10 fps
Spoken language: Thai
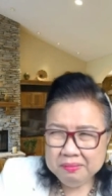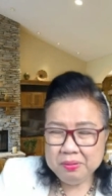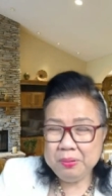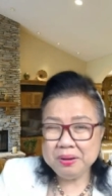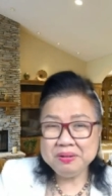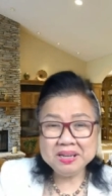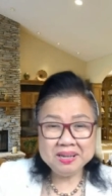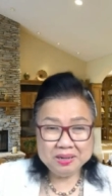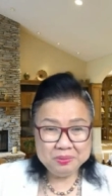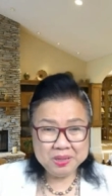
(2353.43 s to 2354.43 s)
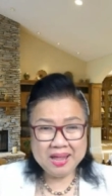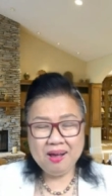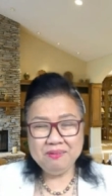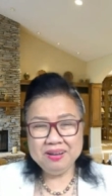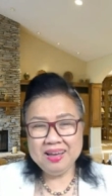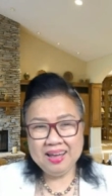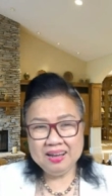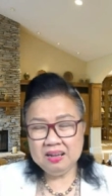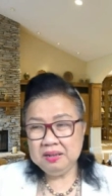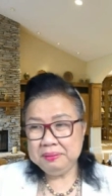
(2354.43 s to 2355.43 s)
เมื่อวานมันเกิดลูกสาวค่ะ
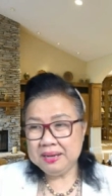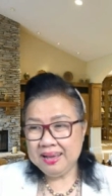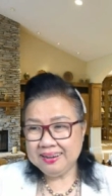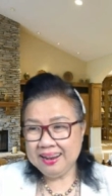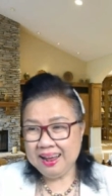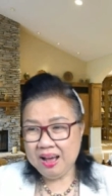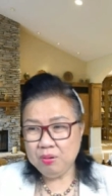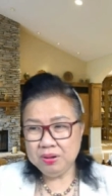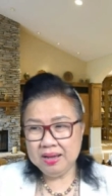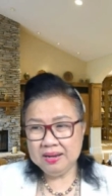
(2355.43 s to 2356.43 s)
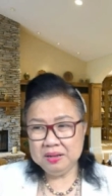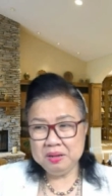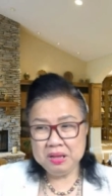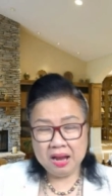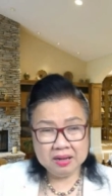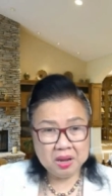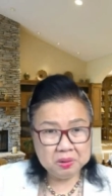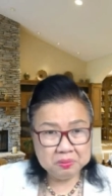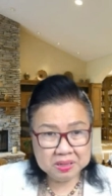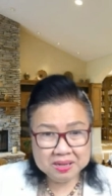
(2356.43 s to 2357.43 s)
ก็เลยไปทานข้าวกันแล้วก็อยากทาน
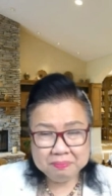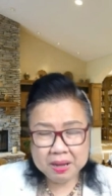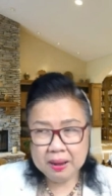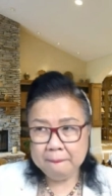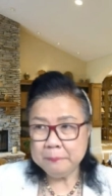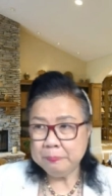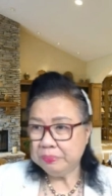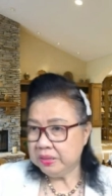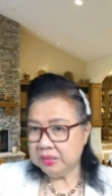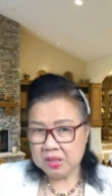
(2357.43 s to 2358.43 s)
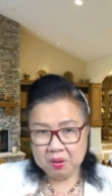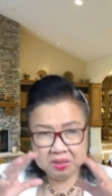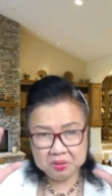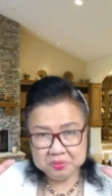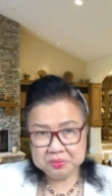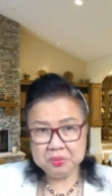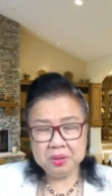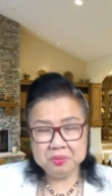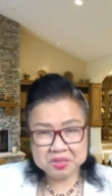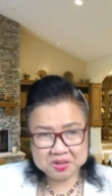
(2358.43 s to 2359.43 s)
สุกี้มากคือตอนนี้รู้ตัว
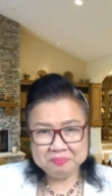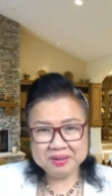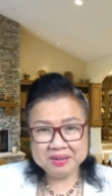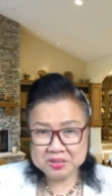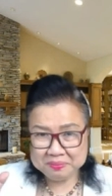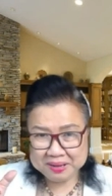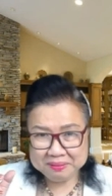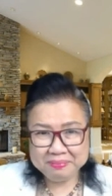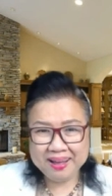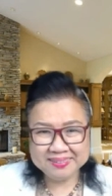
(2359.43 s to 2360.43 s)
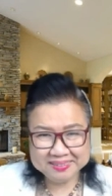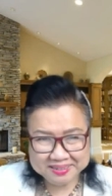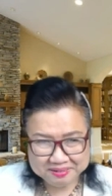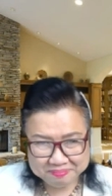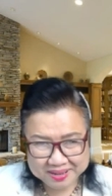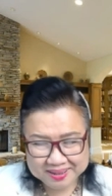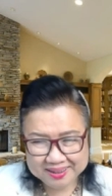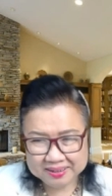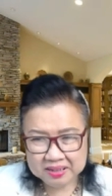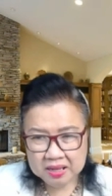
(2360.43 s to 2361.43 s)
เลยว่าชอบอะไรชอบทานผักเยอะมา
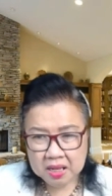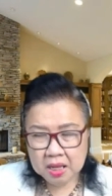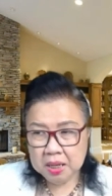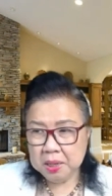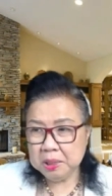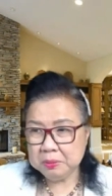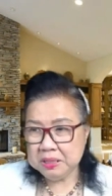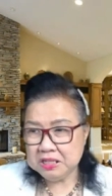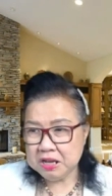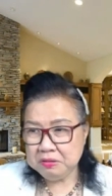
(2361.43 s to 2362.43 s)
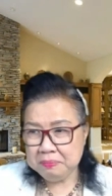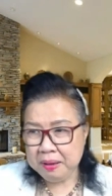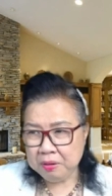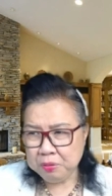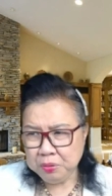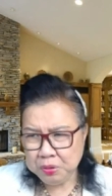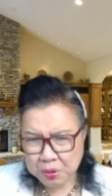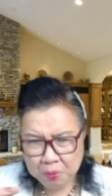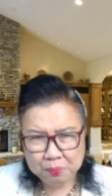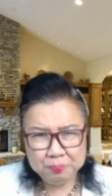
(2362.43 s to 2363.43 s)
กแล้วสุกี้เจ้านี้ผักก็
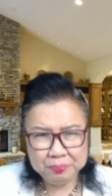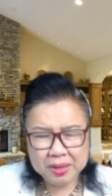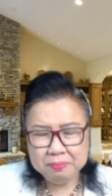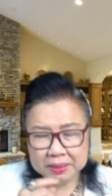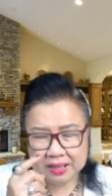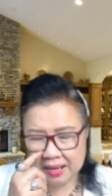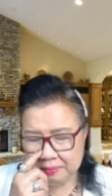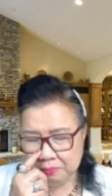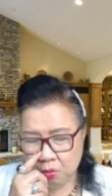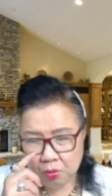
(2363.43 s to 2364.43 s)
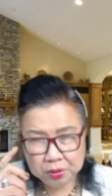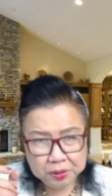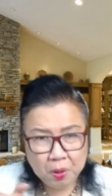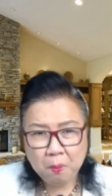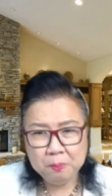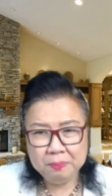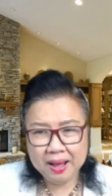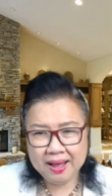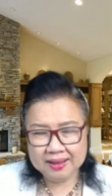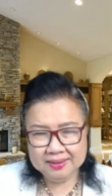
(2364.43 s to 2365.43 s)
นุ่มเอ้ยไม่ใช่หมูก็นุ่ม
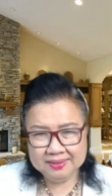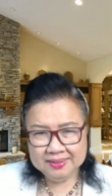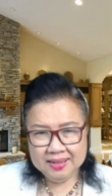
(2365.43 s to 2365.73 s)
มากเลย